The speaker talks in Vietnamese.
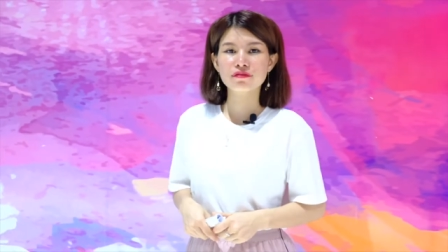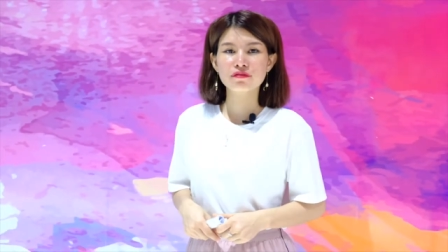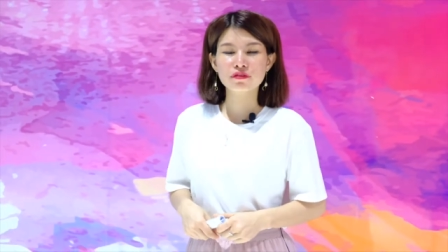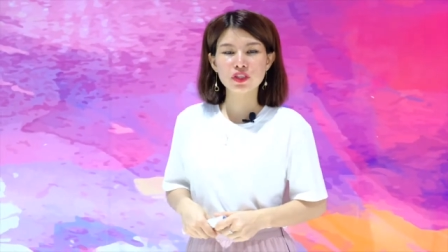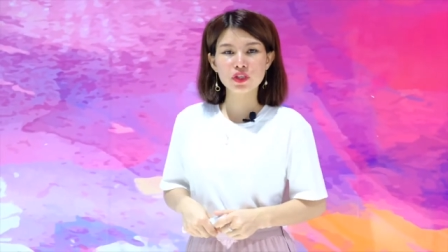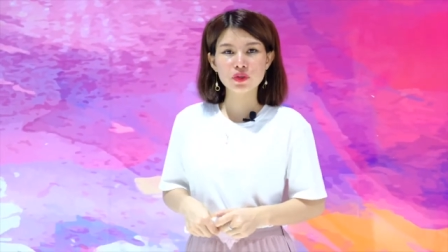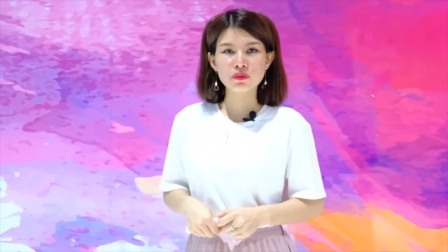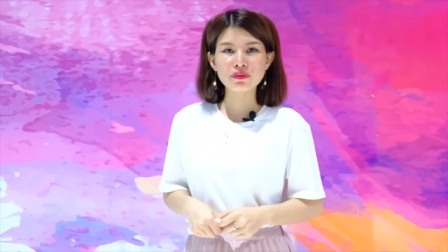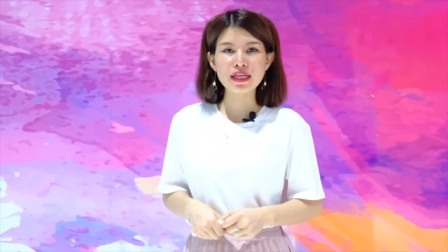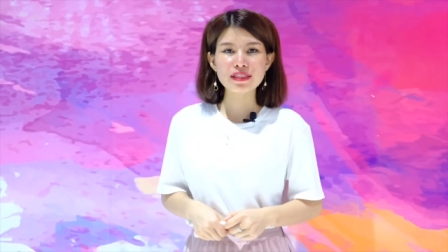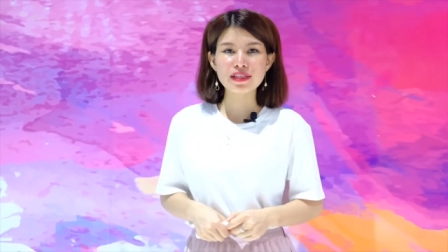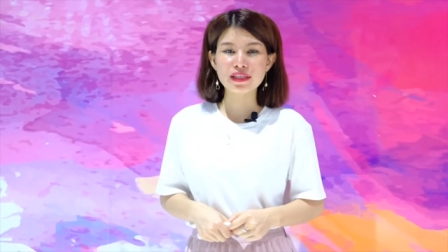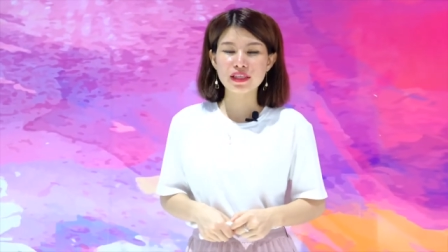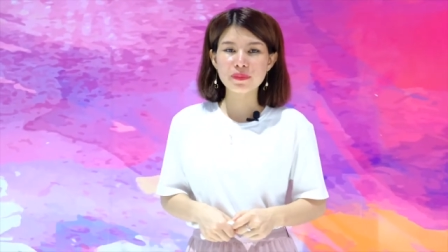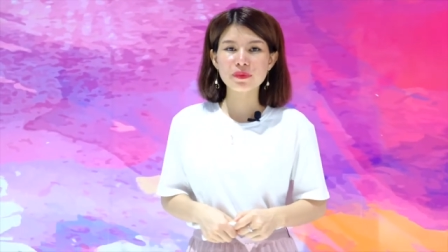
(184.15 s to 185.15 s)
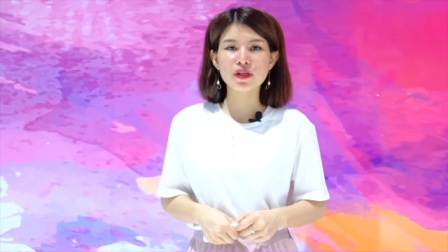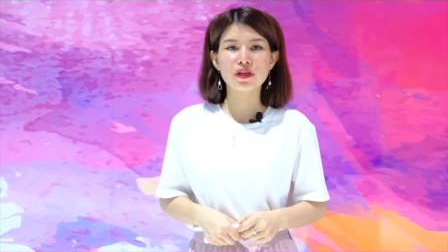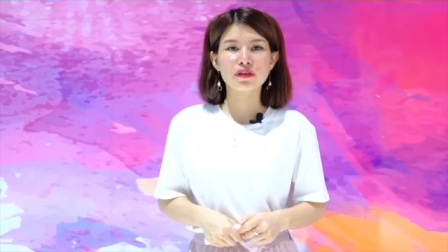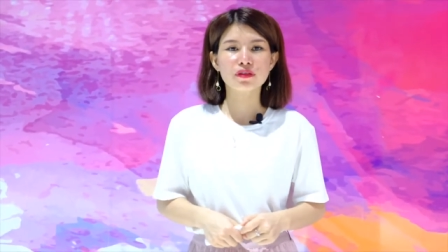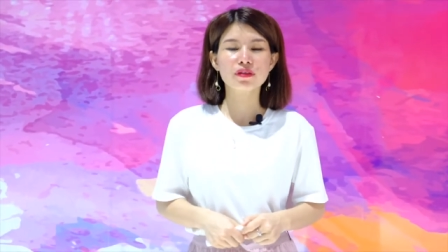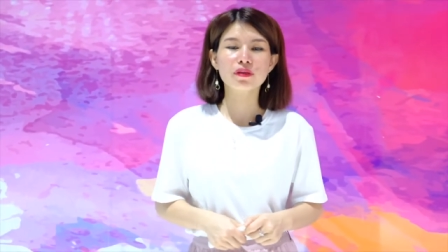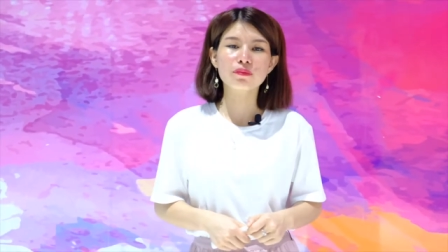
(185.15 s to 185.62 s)
thì chúng ta sẽ tiếp cận
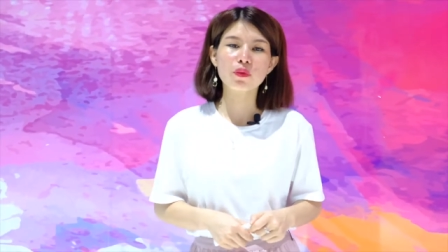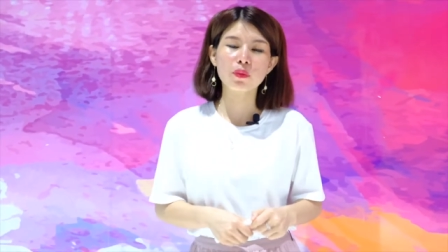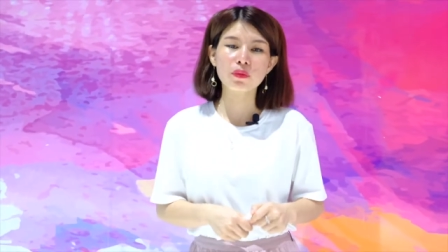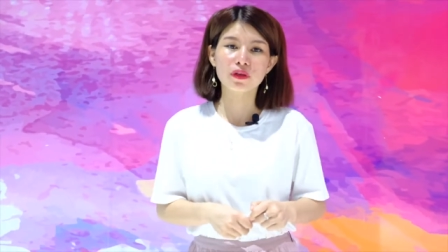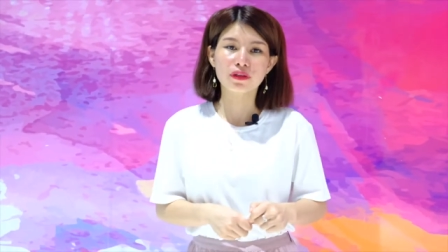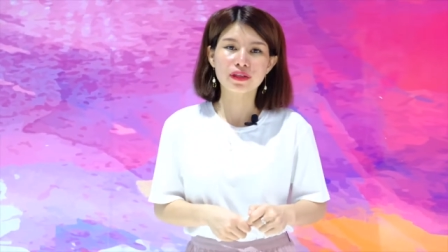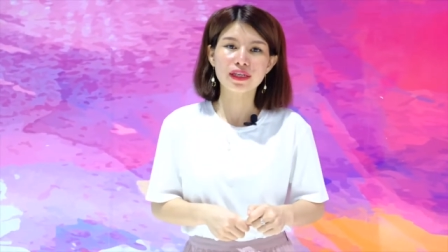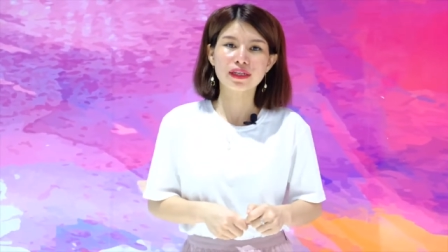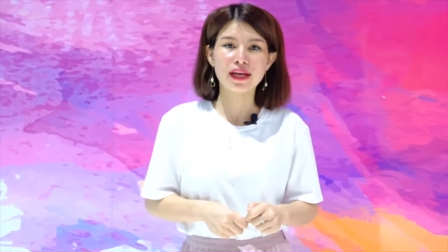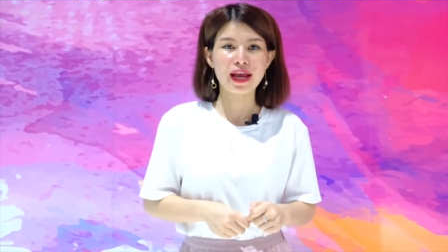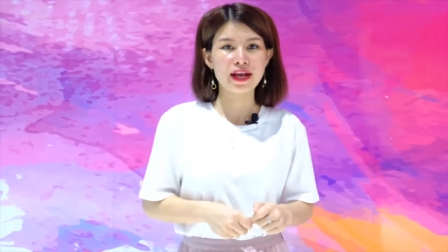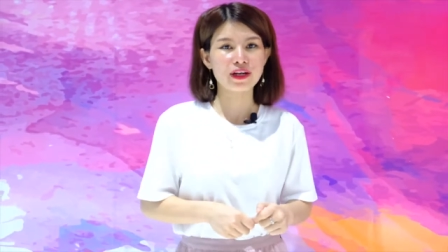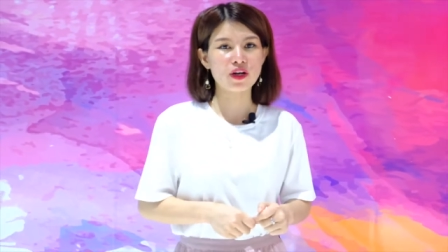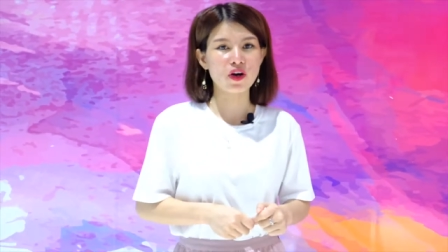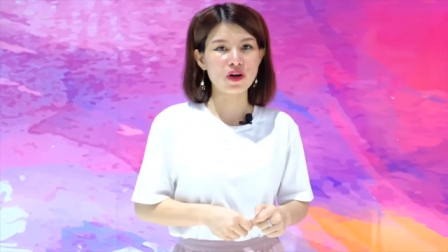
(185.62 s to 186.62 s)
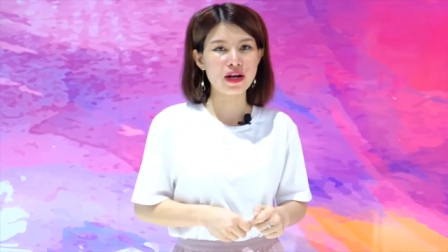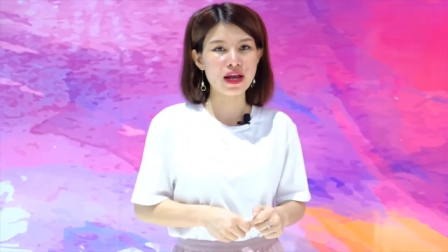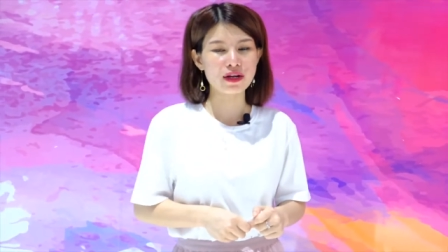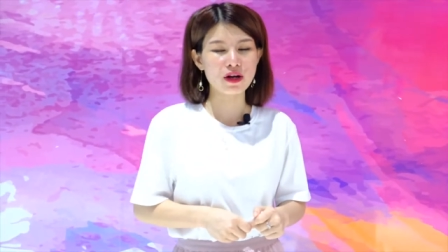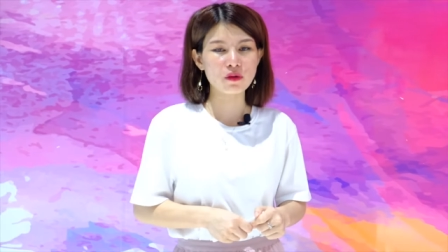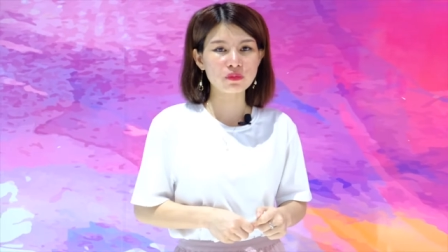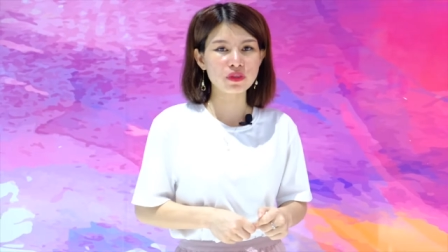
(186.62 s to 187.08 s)
được một lượng khách hàng gọi là
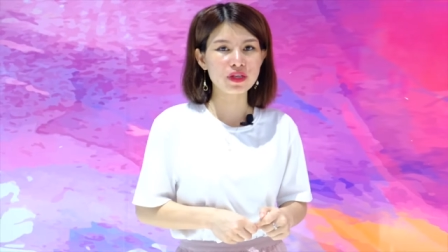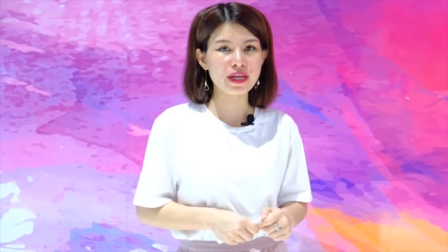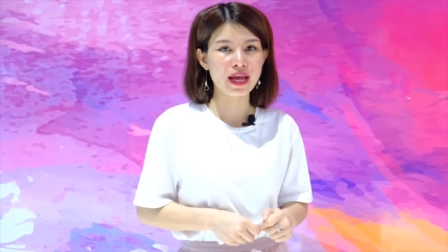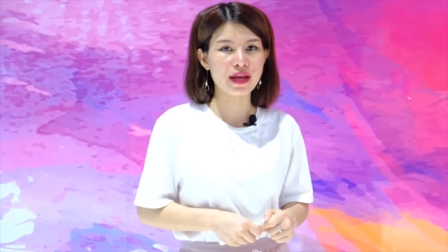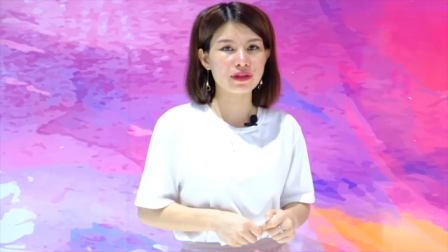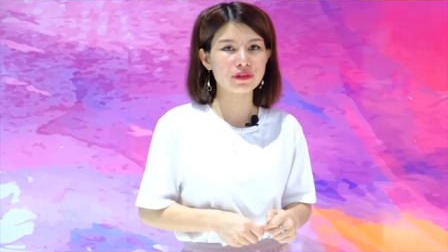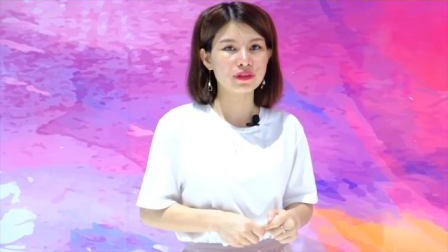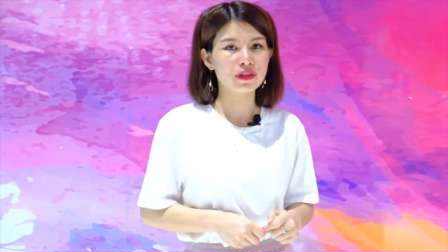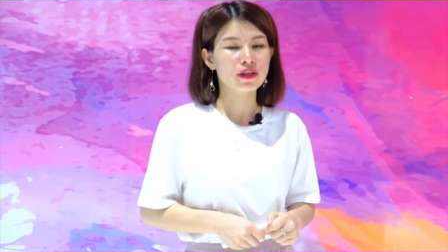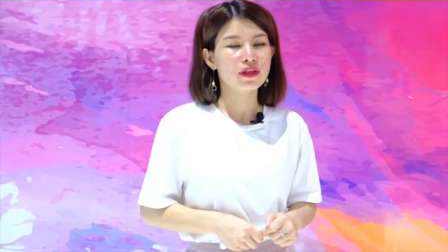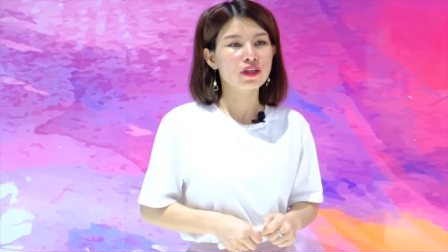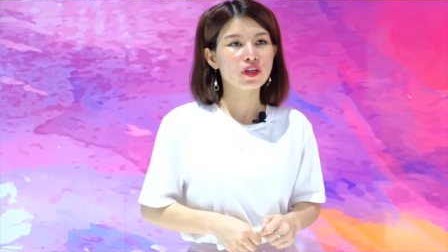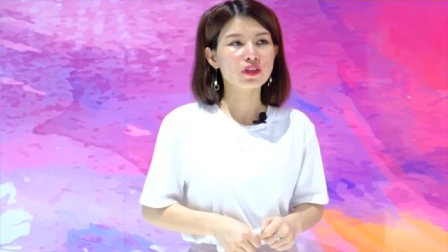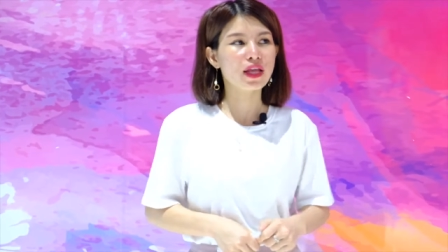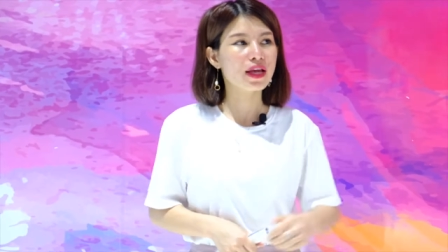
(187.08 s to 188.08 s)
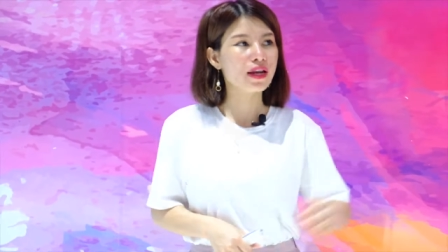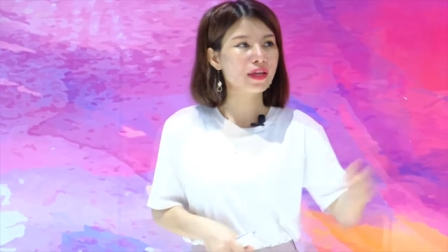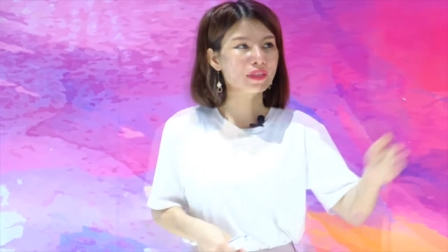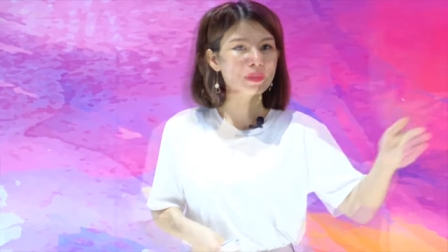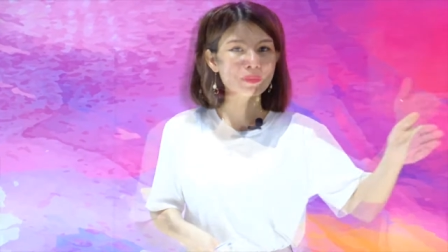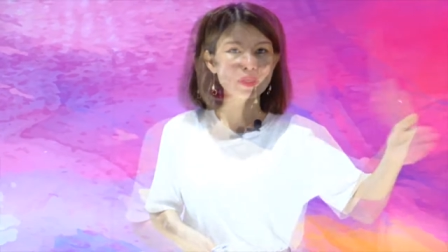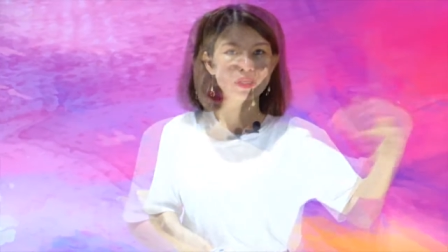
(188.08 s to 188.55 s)
không giới hạn, có thể là
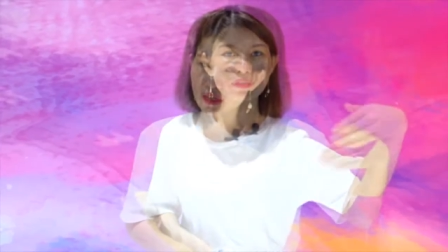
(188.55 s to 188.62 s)
tiếp cận